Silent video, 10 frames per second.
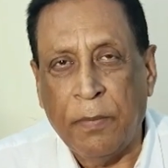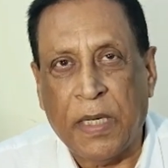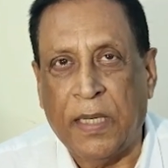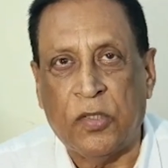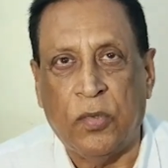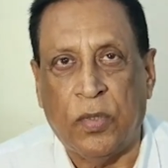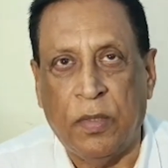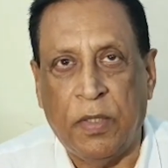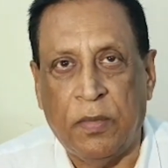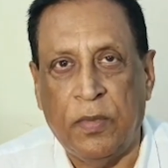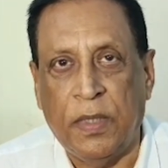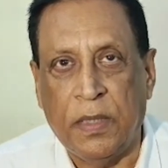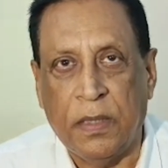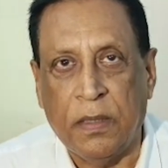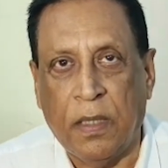আমি কাজ করতে পারবো
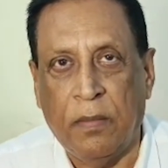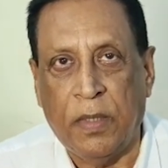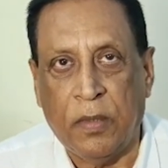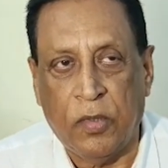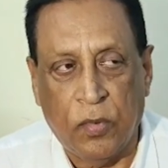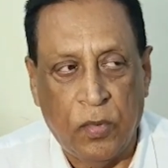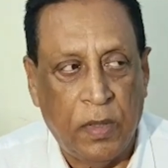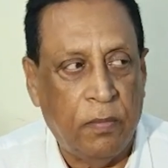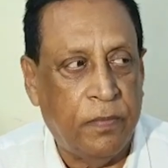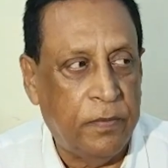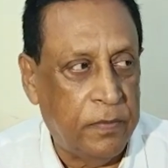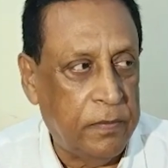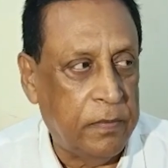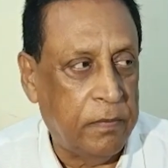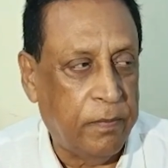আমার কতগুলি
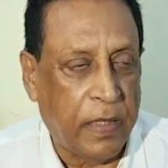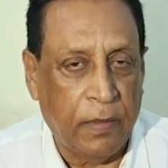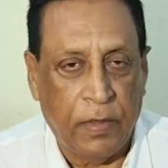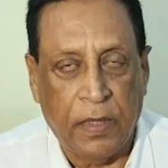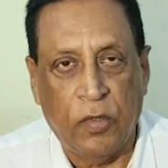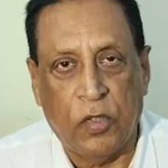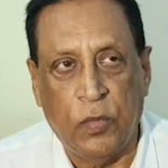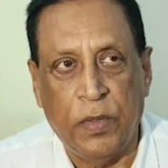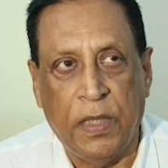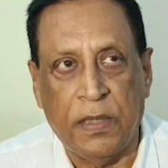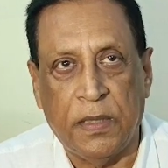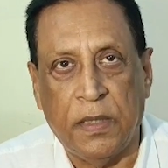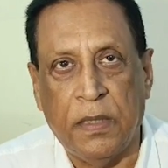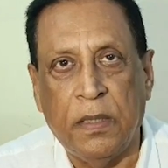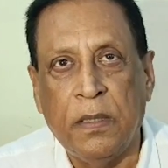বাড়ি অসুবিধা
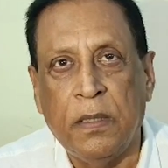আছে